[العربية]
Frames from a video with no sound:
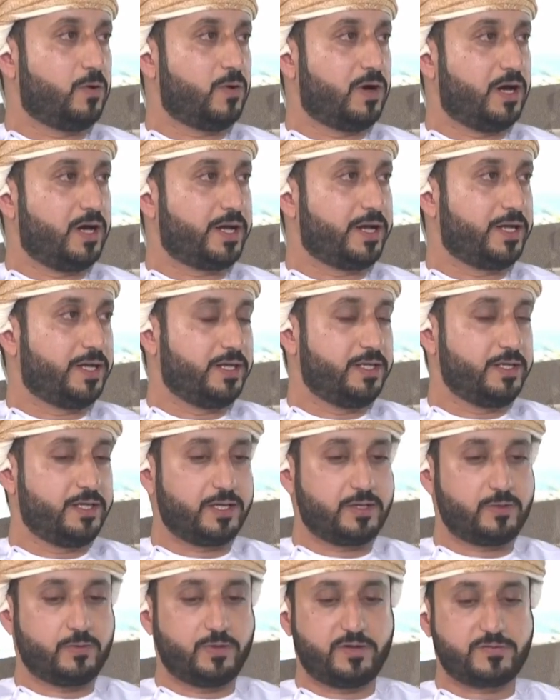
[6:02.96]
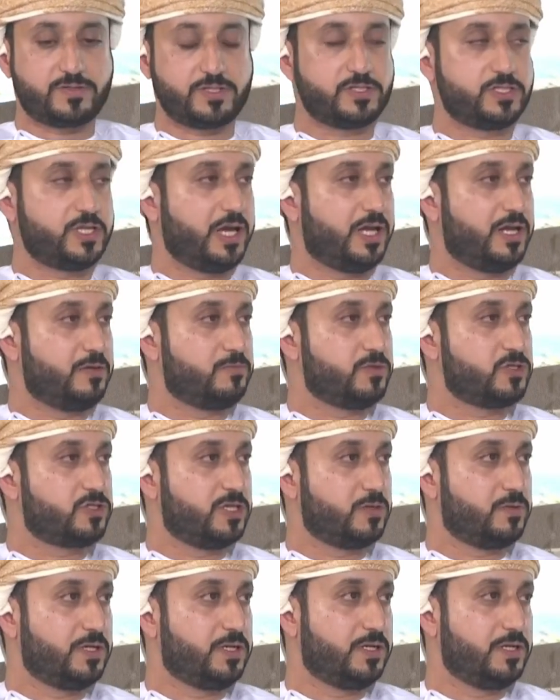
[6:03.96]
او خارجيه ونفس الشيء على
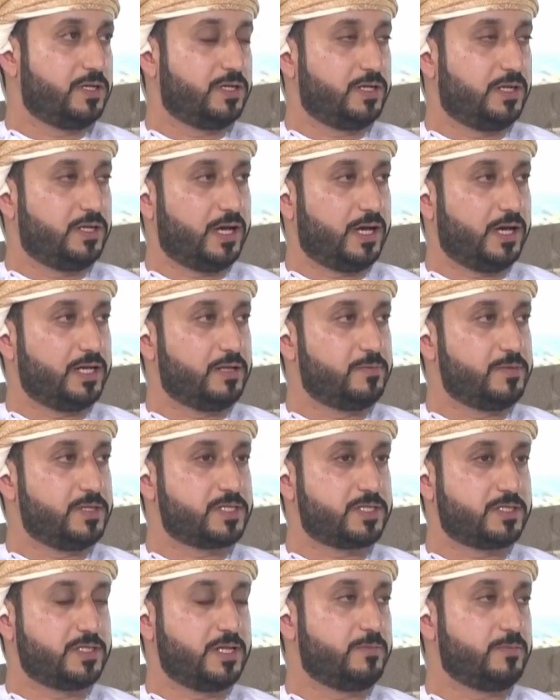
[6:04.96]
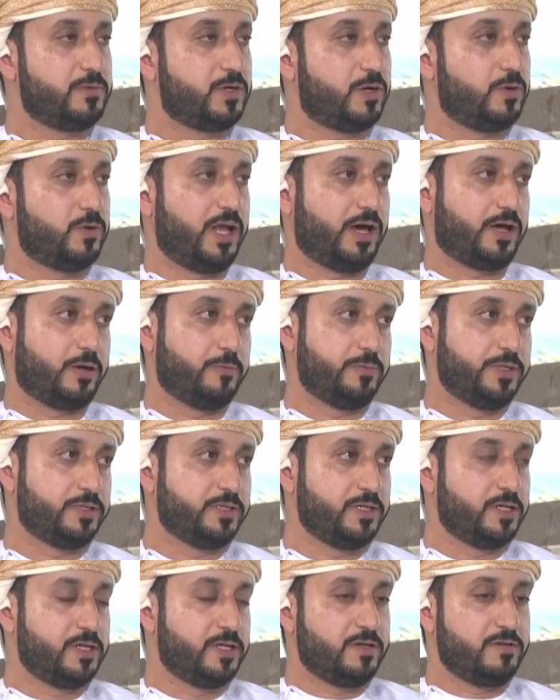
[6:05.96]
المستوى العالم الاسلامي او العربي
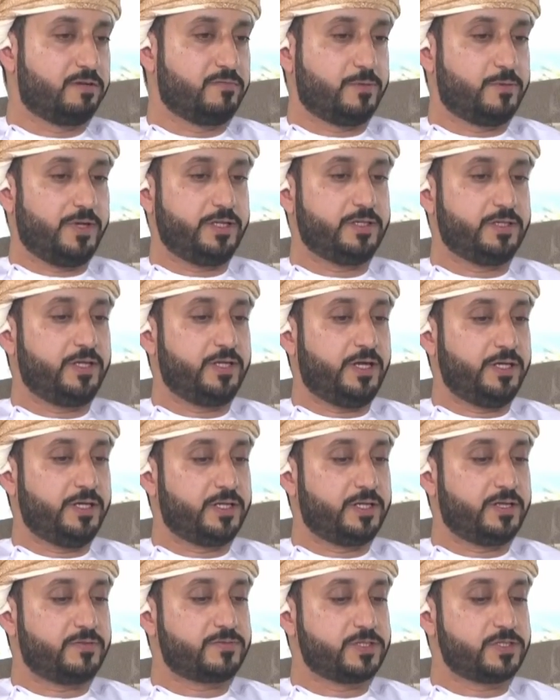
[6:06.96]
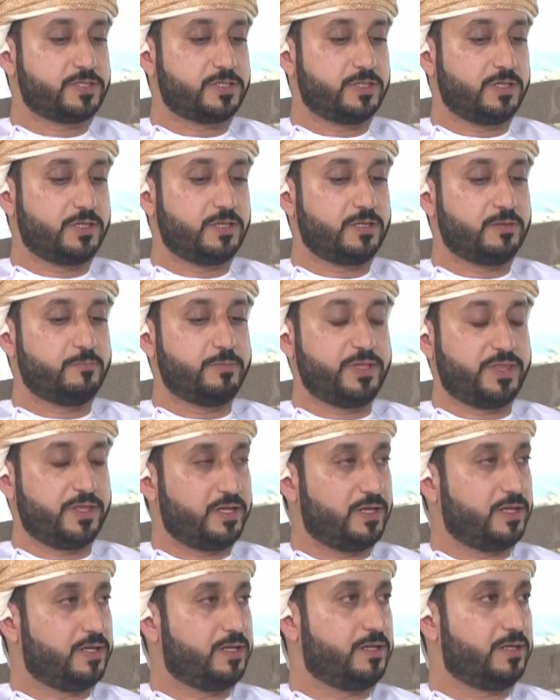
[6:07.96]
فمن عند عندنا نفس الشيء آه،
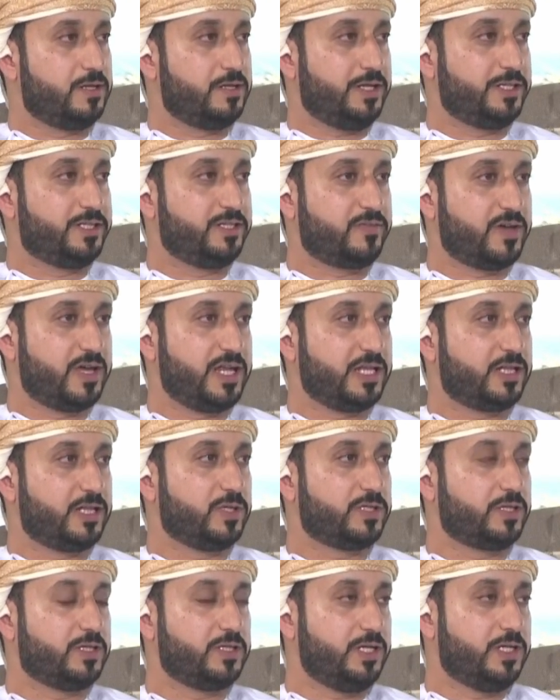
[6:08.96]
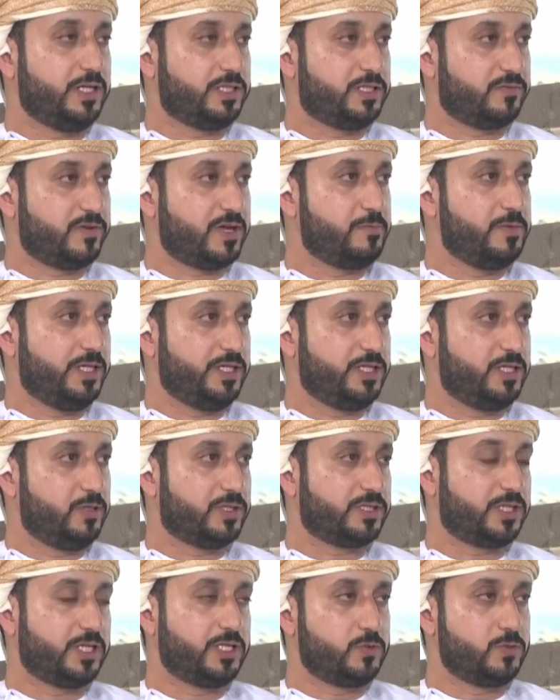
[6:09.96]
مثل الاحتفالات الوطنيه الاحتفال بالعيد
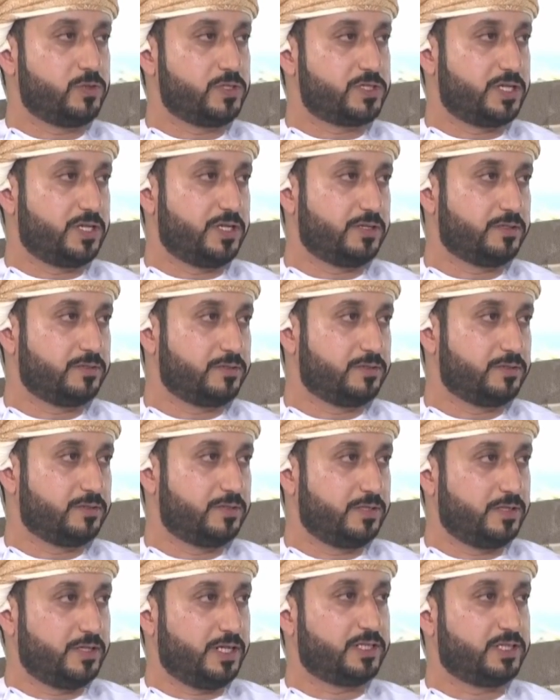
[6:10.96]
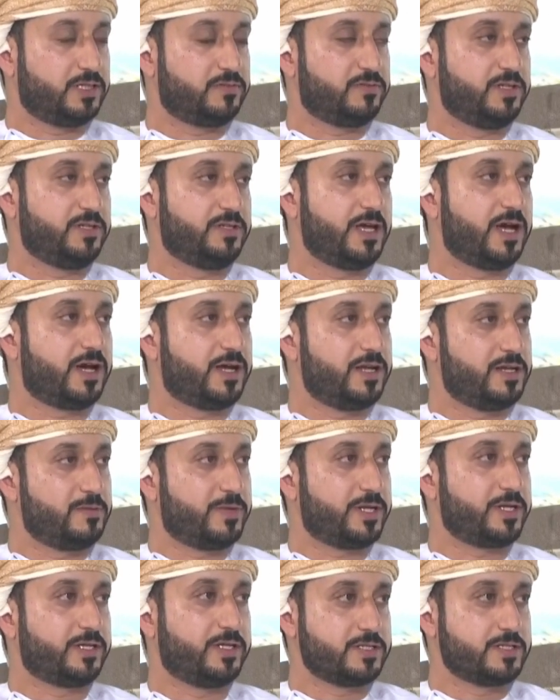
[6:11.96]
الوطني كل سنه آه، نحتفل داخل
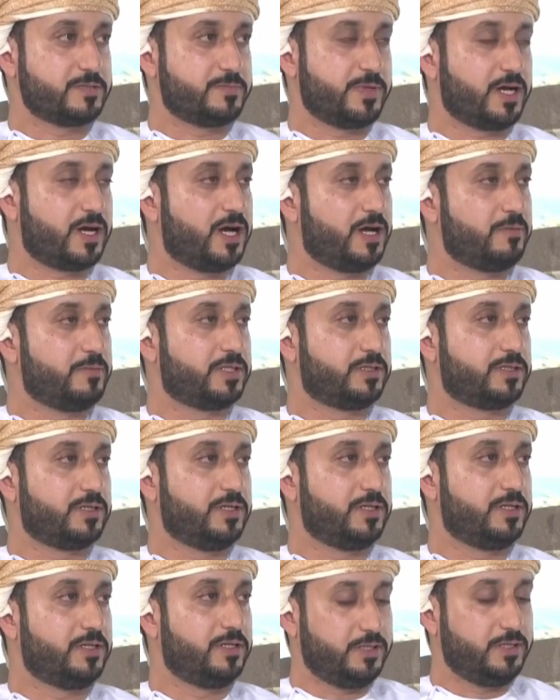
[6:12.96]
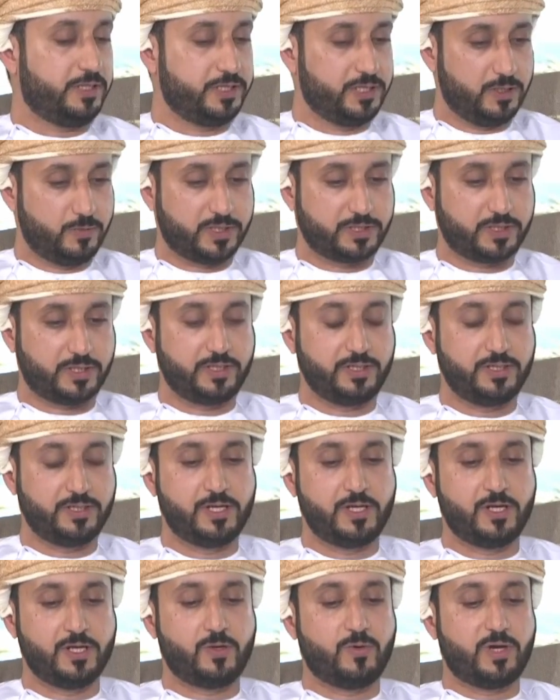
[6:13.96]
المركز باقامه العيد الوطني
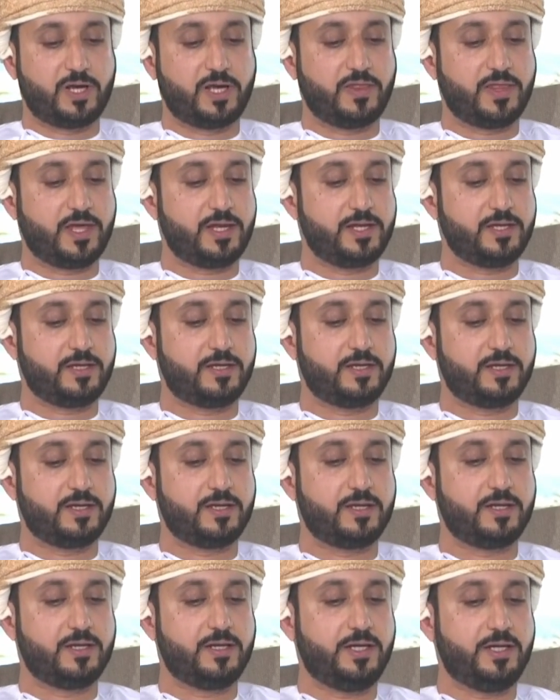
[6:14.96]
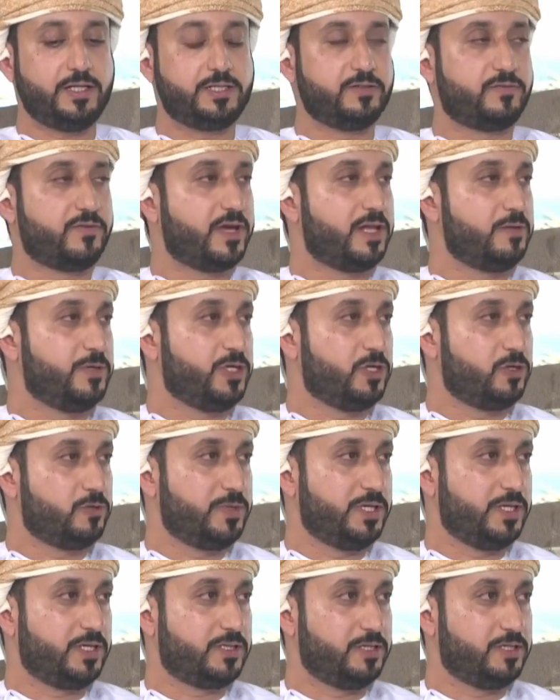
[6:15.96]
جميل. وكذلك الاحتفال
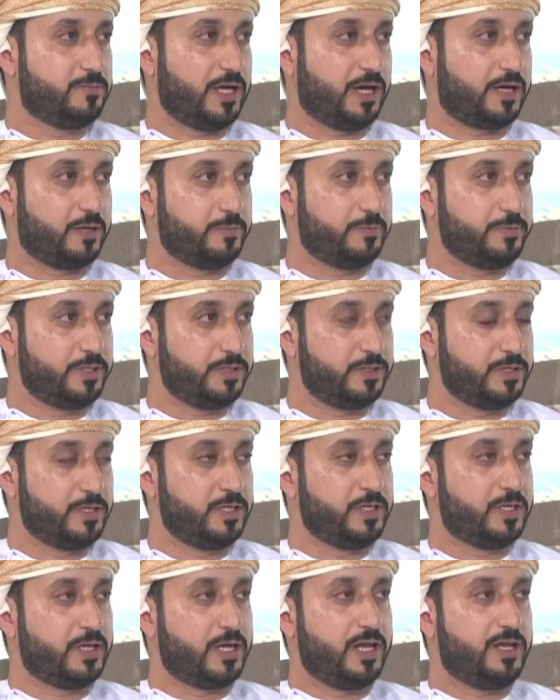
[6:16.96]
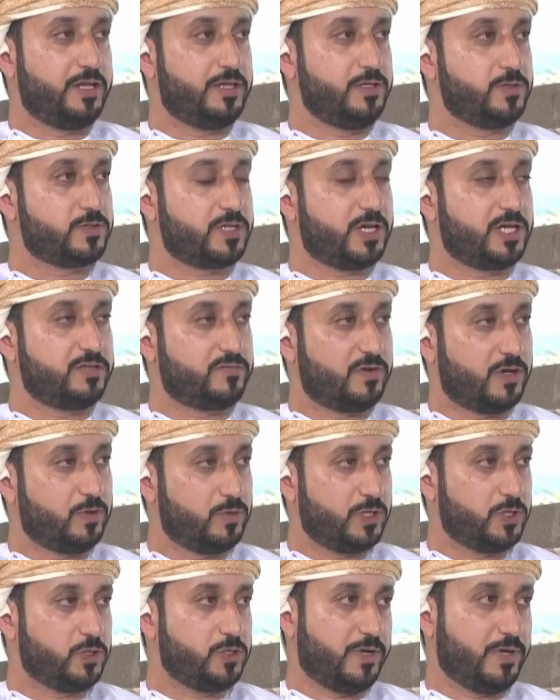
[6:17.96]
بيوم اليتيم العربي الذي يصادف
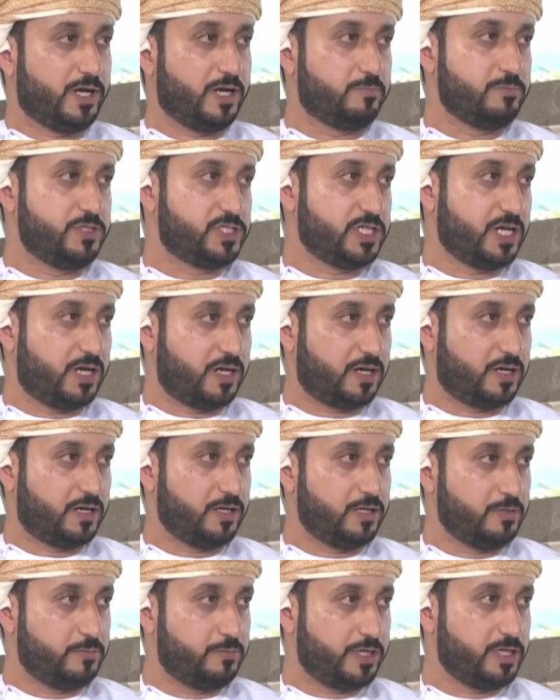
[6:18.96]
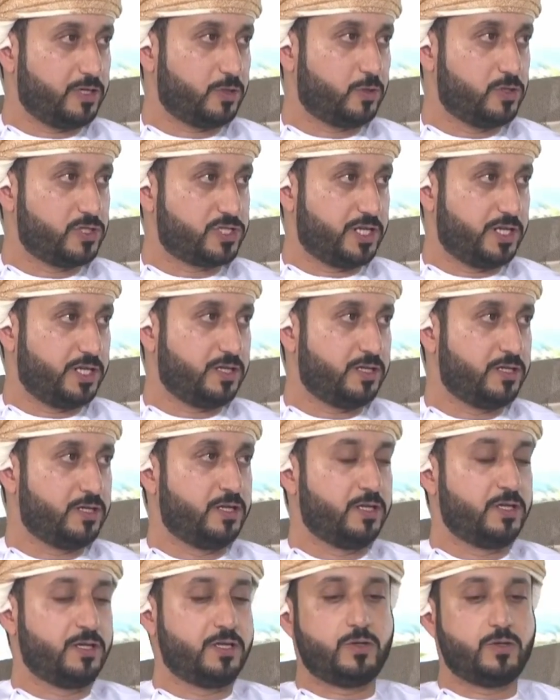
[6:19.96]
اول جمعه من شهر ابريل كل سنه
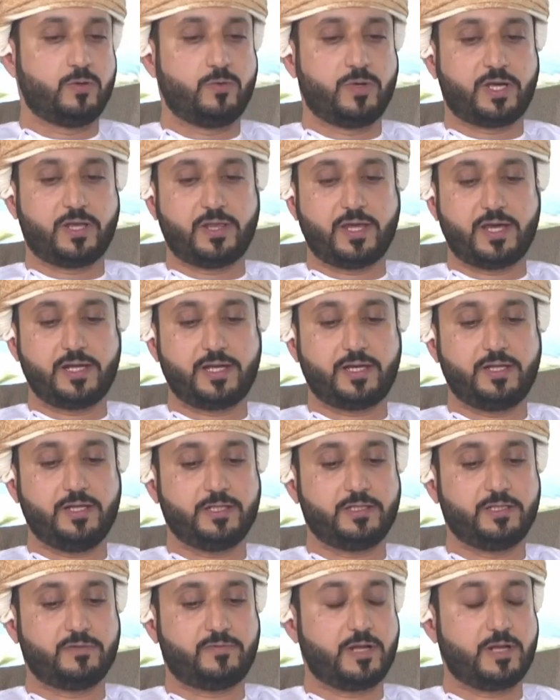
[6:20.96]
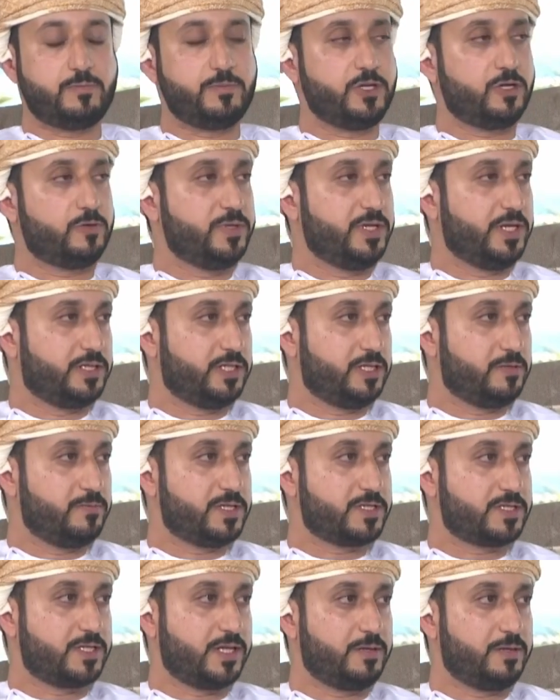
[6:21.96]
وكذلك الاحتفال بيوم اليتيم
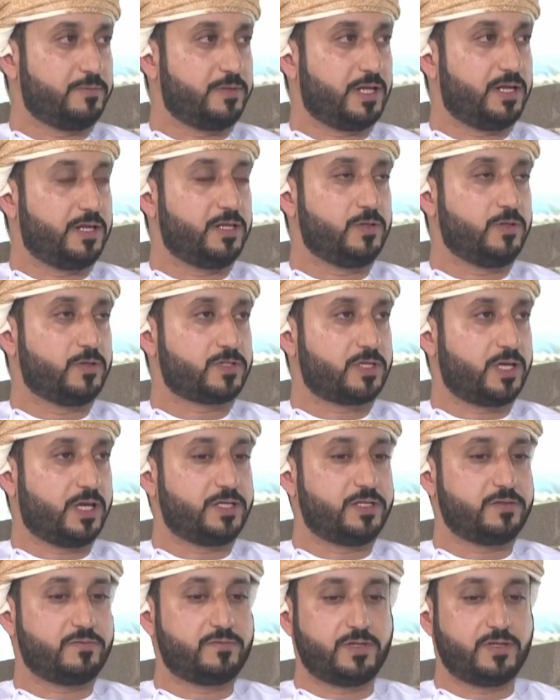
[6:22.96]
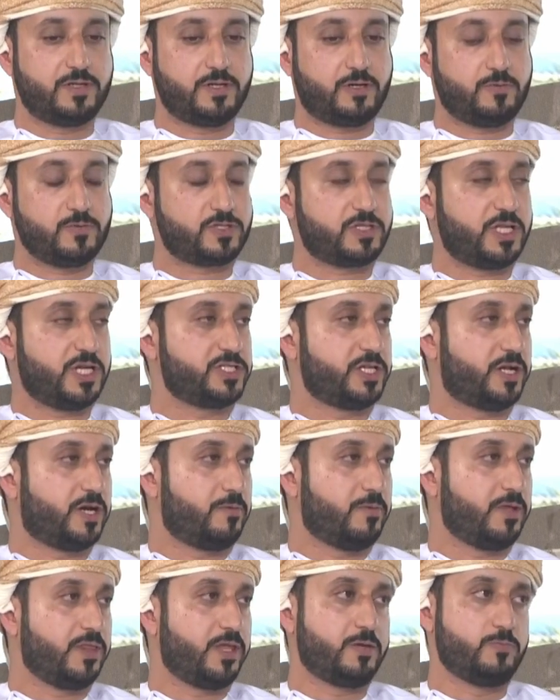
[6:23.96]
الاسلامي الذي يصادف 15
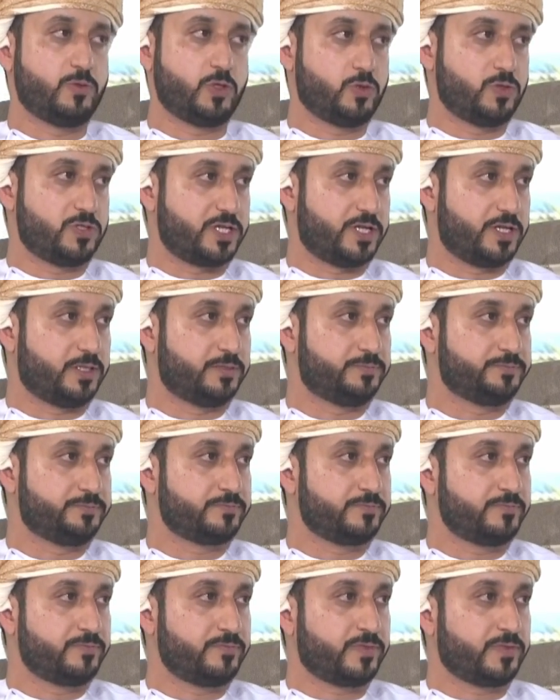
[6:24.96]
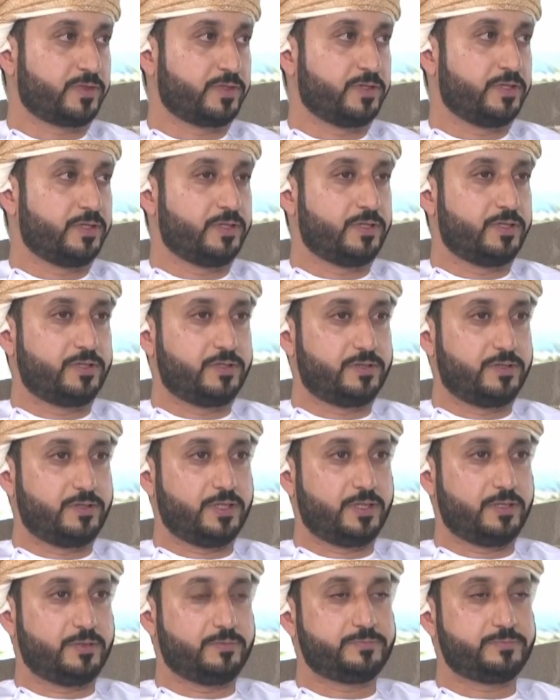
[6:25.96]
رمضان من كل سنه جميل نعم.